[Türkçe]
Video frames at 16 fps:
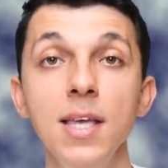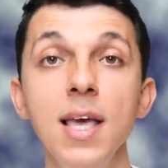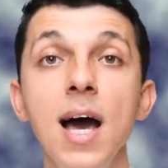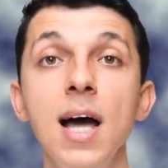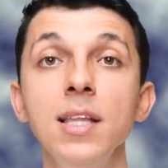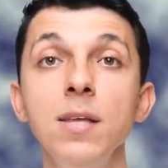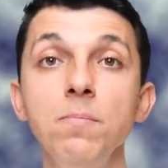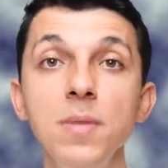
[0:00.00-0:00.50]

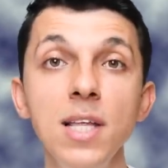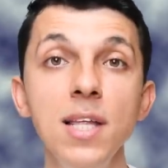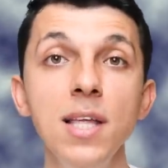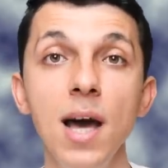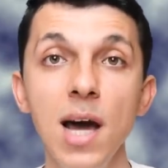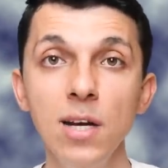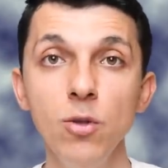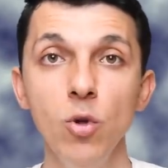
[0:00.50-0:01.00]
Yani
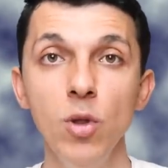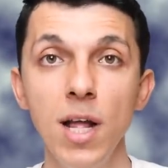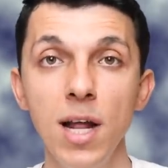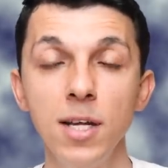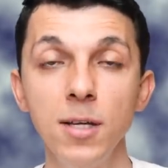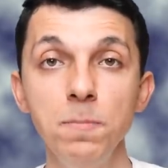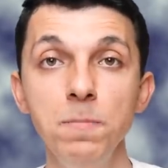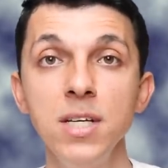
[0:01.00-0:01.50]
milyar
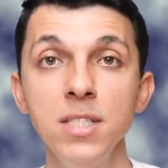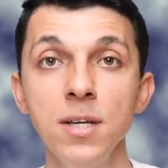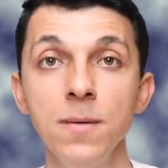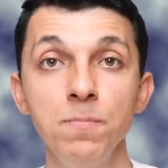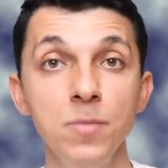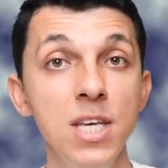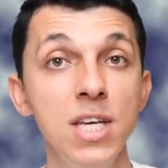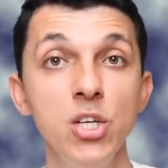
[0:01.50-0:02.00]
dolarlık bir
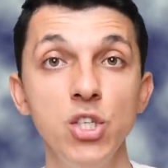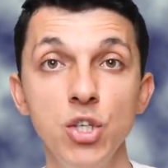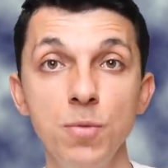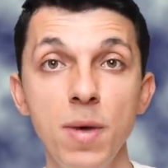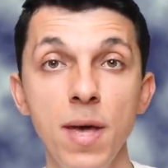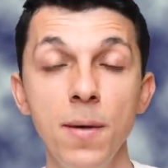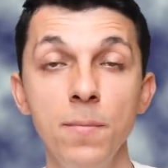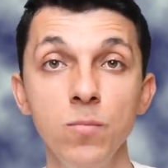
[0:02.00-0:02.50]

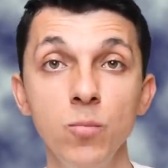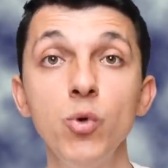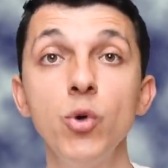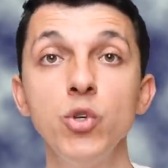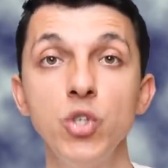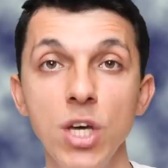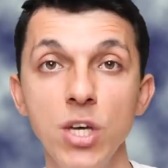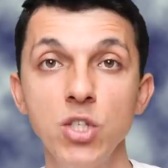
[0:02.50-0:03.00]
girişime,
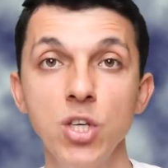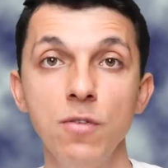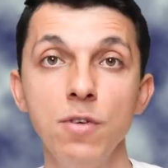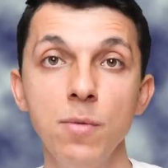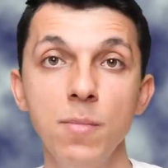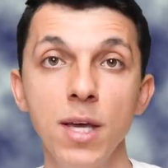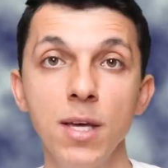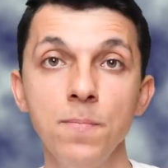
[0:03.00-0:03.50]
projeye
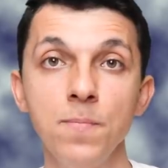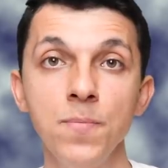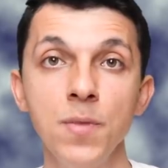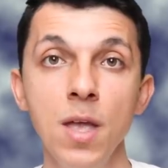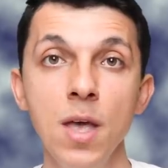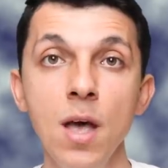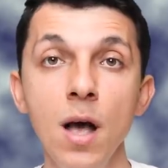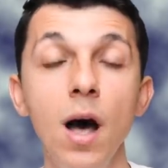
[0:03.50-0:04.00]
çevirmek.
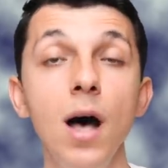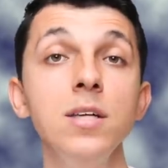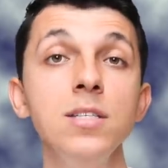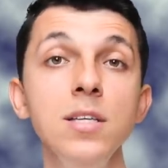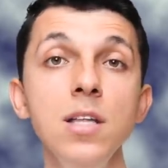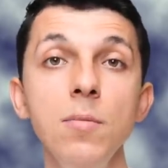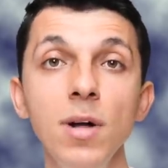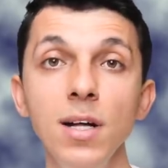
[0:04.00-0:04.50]

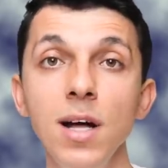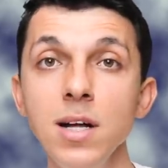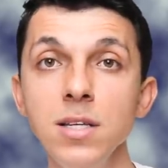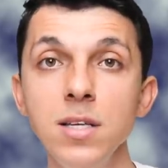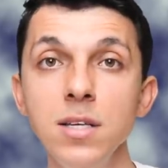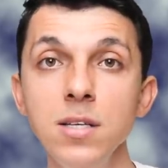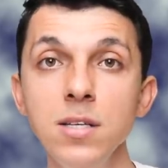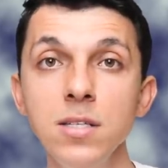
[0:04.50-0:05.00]
Aslına
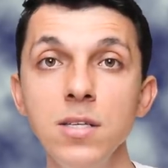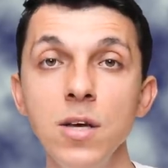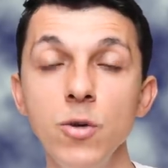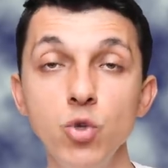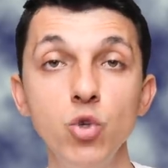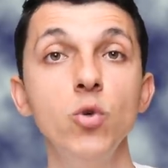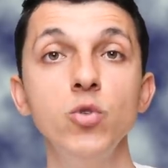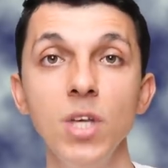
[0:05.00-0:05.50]
bakarsanız
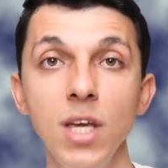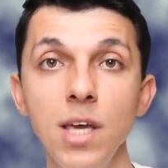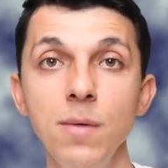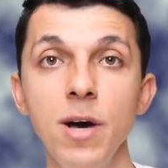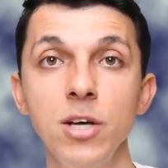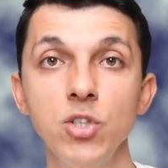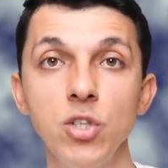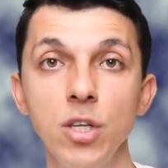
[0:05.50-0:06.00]
çok da iyi
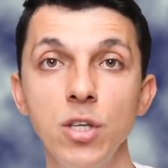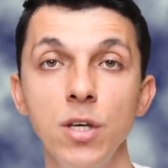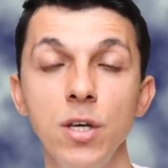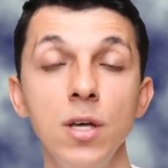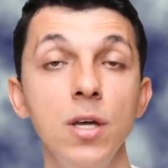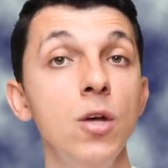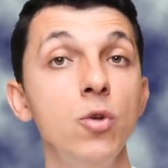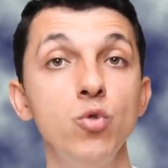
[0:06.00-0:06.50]
başladı.
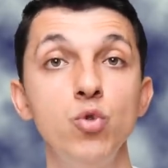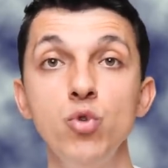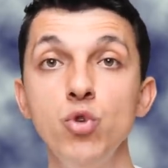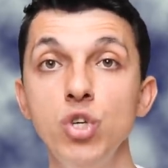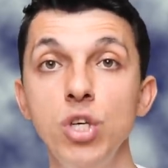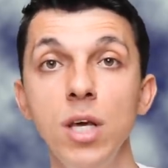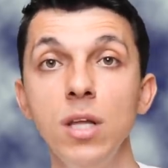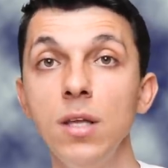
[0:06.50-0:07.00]

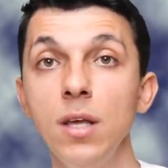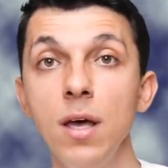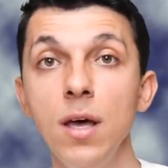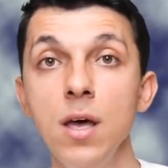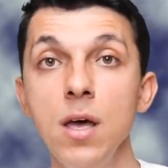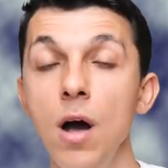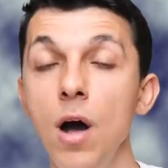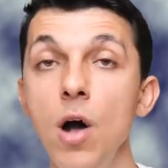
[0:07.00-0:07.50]
Türkiye'de,
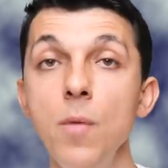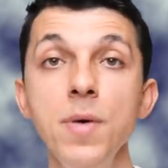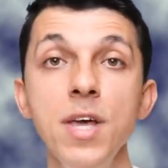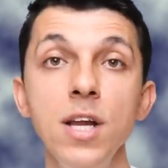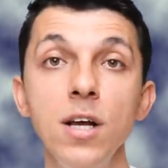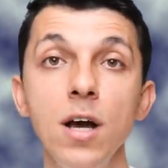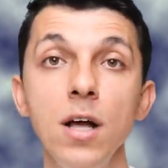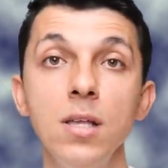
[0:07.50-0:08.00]

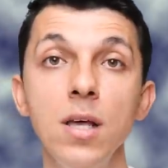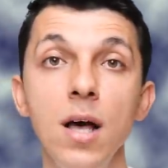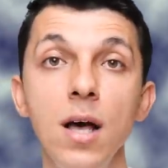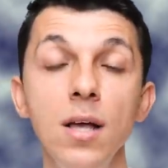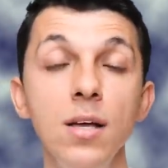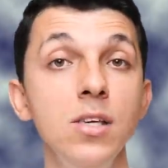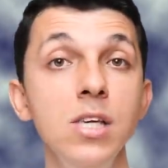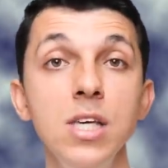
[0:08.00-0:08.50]

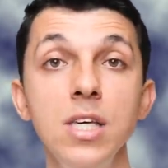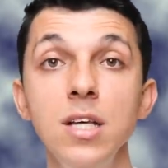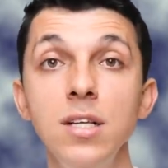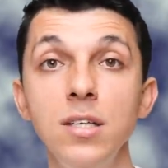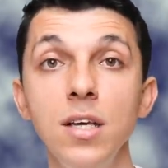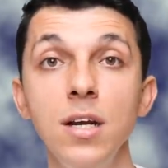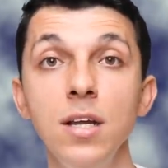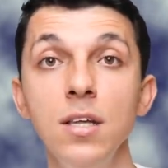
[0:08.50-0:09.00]
Amerika'da,
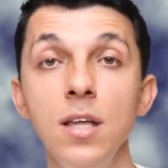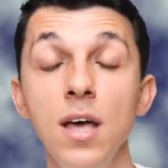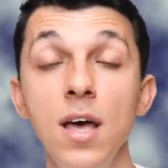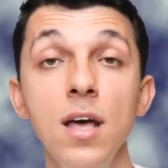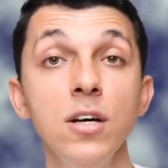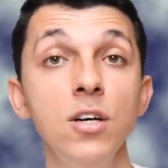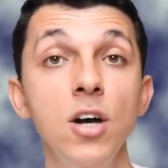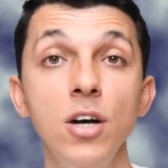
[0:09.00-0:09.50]

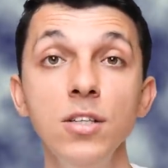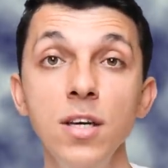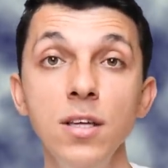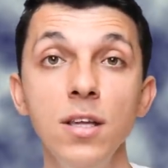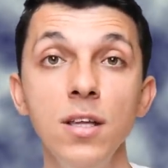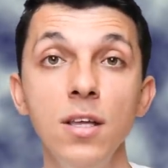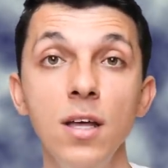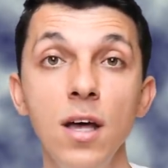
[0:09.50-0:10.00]
İngiltere'de,
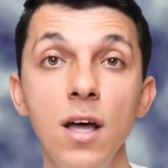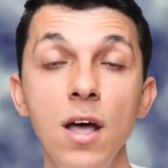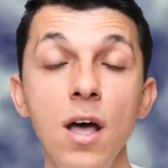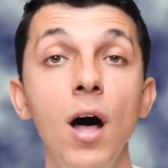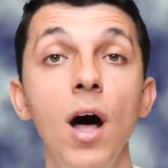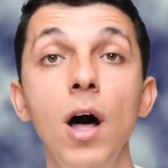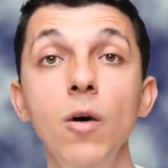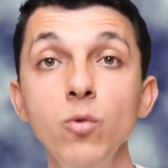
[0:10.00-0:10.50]
Kanada'da,
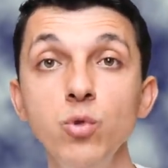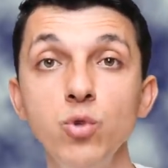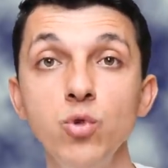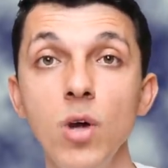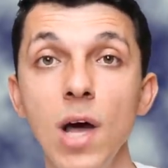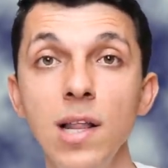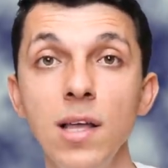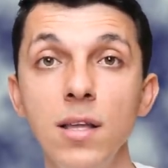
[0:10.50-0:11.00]

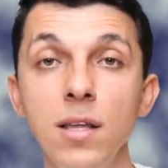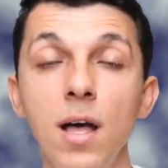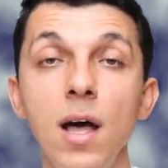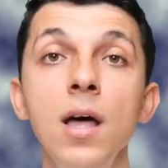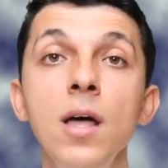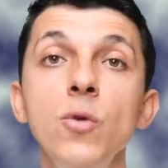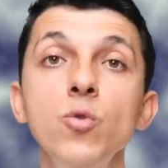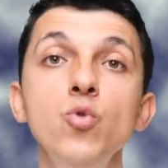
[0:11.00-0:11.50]

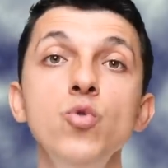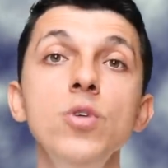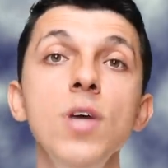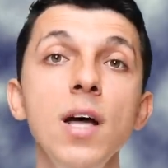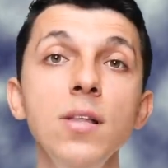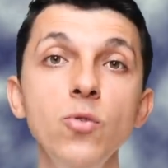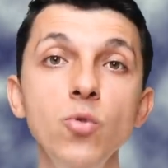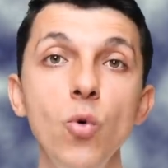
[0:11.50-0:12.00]
Avustralya'da
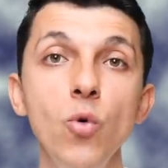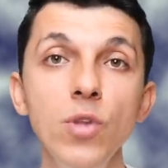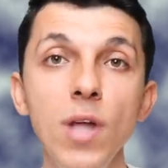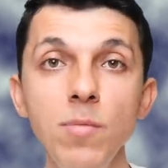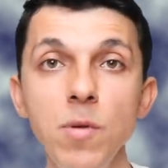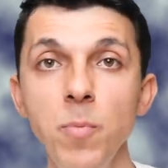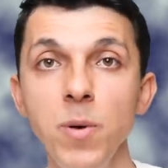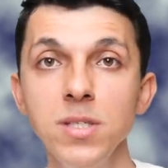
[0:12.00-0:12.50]
dünyanın
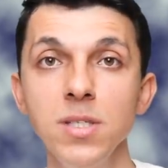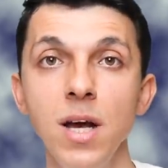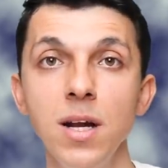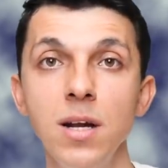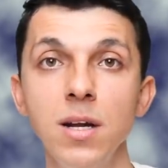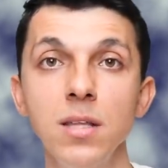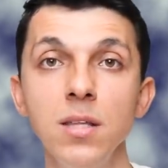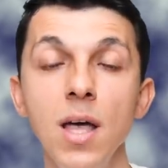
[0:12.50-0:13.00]
önemli
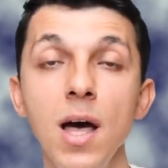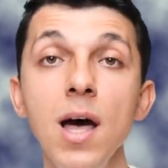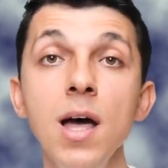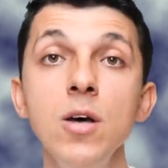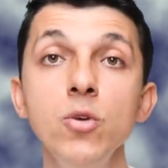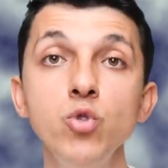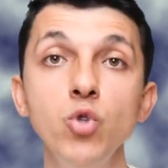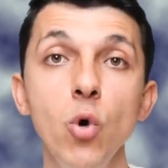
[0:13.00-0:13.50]
pazarlarında
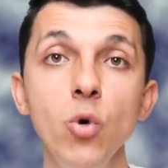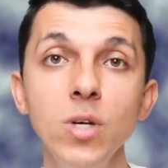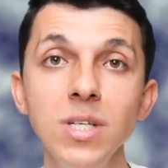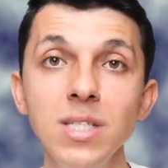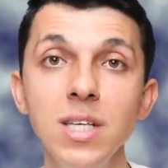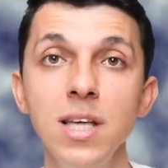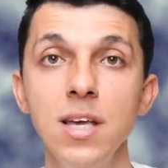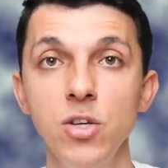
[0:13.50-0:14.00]
çok
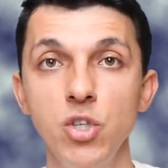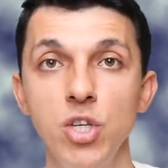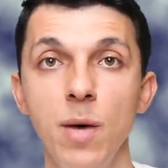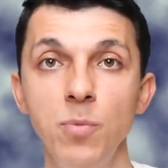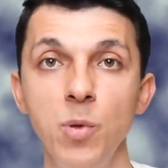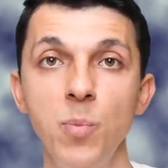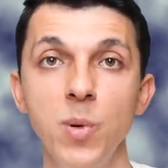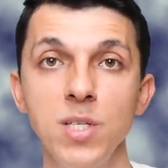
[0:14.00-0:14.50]
hızlı giriş
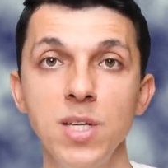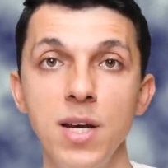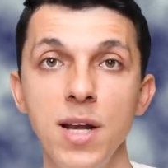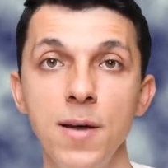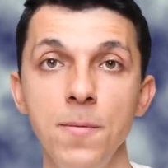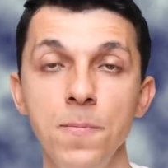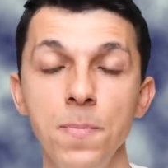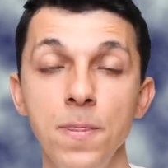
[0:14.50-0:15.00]
yaptı
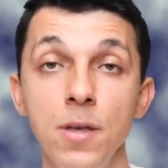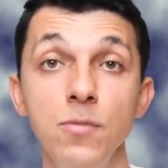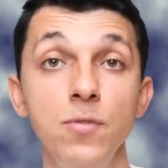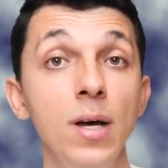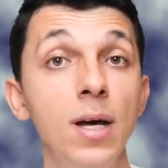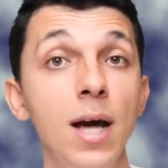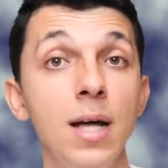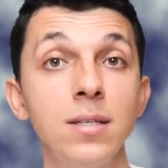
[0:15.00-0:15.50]
pazara.
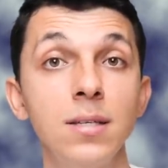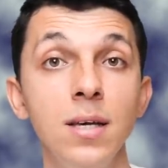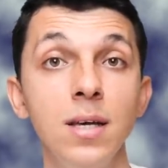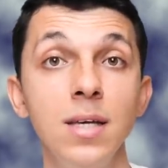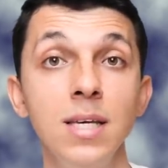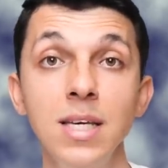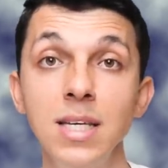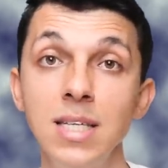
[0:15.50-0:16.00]
Fakat
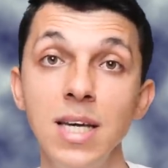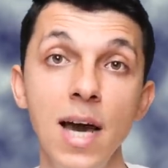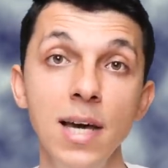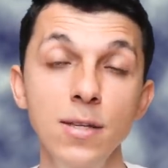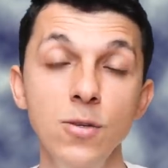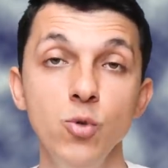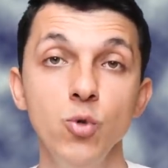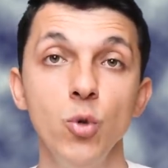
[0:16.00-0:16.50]

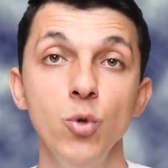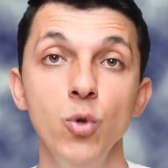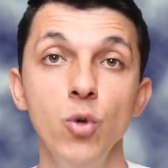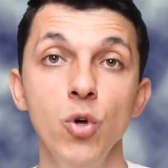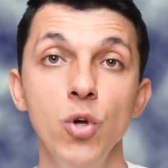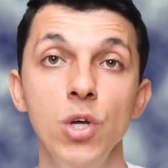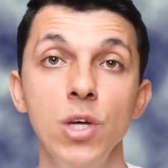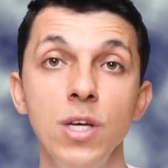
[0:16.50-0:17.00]
hikayenin
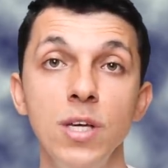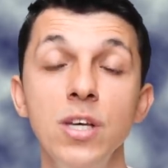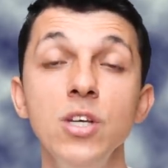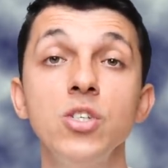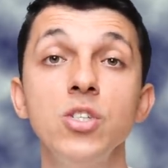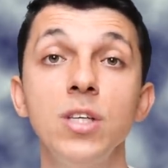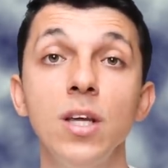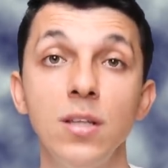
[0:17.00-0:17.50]
sonu
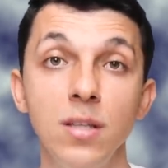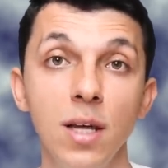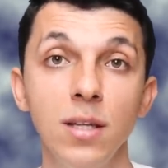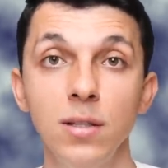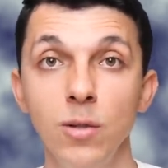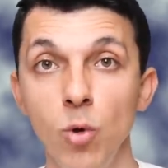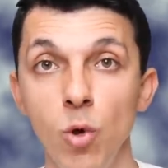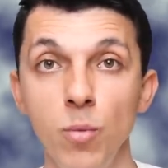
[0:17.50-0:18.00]
hiç de
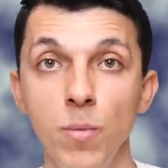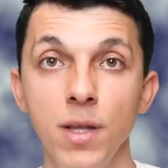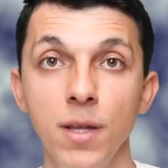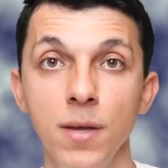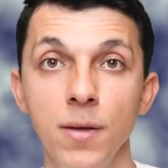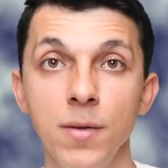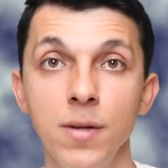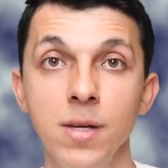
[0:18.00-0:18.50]
tatlı
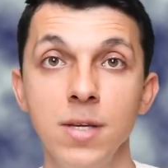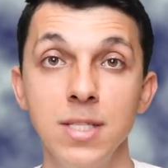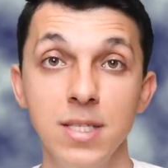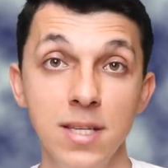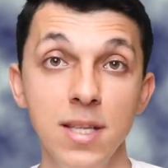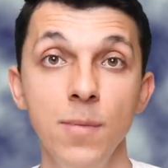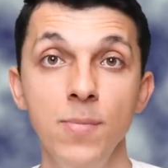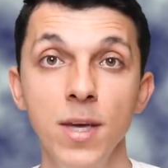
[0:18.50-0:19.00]
olmadı.
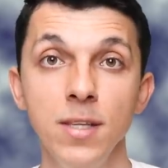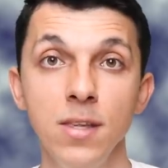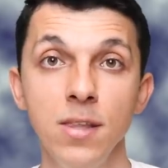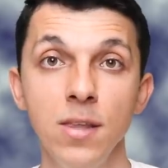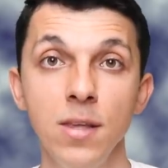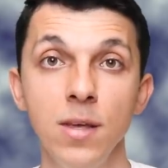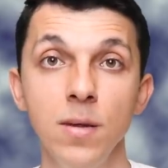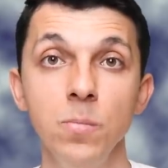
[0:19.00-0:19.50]

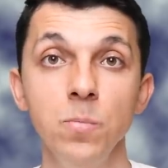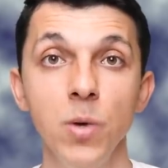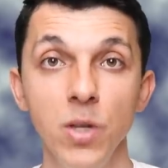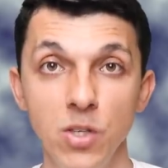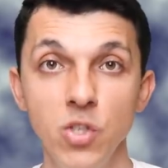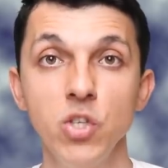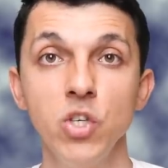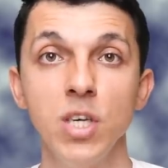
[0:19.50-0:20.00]
Sinemia'nın
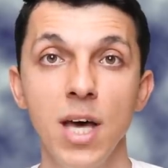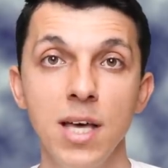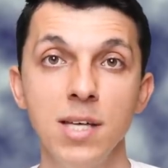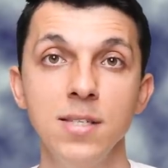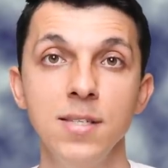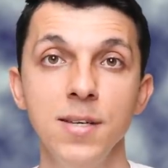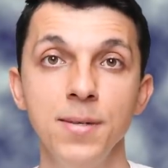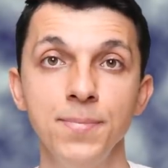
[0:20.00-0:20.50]
batış
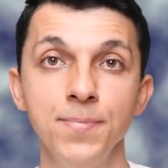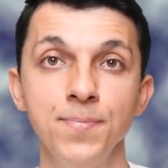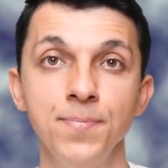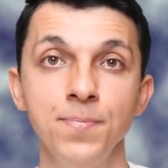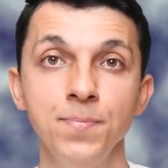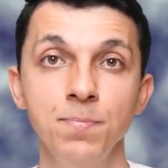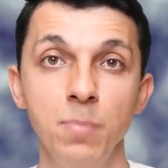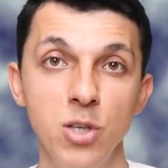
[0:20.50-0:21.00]
hikayesi
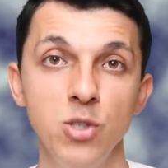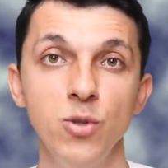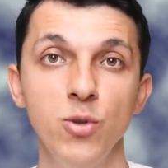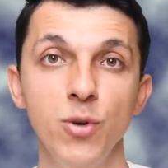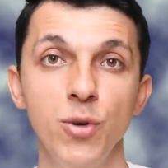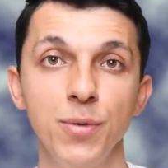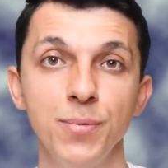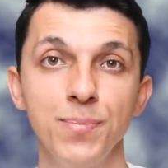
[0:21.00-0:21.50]

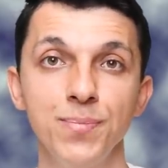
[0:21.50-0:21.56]
başlıyor.